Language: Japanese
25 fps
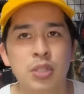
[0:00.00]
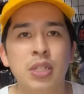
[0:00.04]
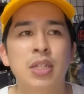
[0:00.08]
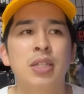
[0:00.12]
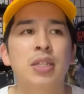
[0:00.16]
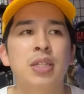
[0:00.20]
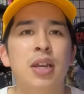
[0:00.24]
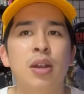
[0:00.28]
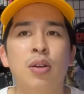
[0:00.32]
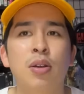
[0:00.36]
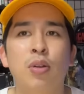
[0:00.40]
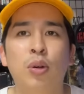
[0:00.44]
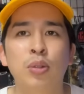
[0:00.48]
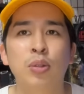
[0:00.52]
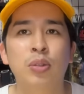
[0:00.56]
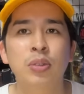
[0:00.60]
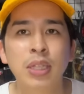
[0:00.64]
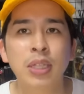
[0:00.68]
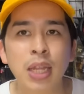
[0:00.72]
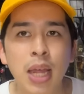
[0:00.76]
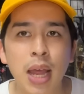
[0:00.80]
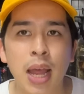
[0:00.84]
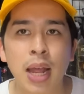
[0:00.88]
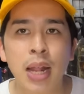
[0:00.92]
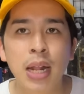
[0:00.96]
出されること
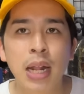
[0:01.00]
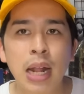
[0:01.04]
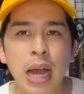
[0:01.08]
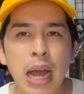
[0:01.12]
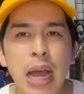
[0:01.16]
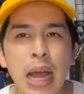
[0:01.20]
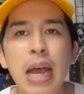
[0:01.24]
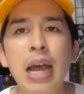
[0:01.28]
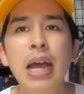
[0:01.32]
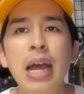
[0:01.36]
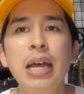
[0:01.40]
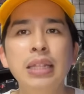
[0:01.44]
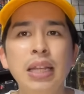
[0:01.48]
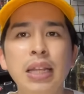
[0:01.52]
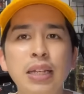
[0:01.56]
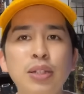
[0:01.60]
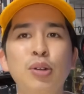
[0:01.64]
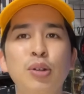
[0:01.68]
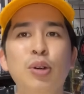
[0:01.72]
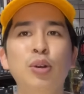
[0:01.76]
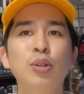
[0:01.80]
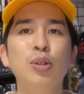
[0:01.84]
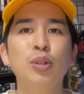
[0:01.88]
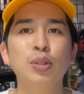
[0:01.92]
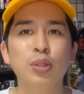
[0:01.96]
で、ああ、な
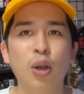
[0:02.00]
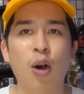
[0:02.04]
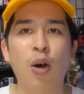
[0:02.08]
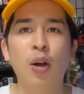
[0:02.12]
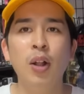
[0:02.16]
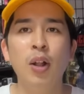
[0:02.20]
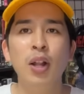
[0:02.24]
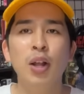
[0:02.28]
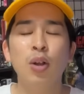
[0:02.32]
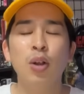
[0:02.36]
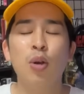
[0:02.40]
るほどと。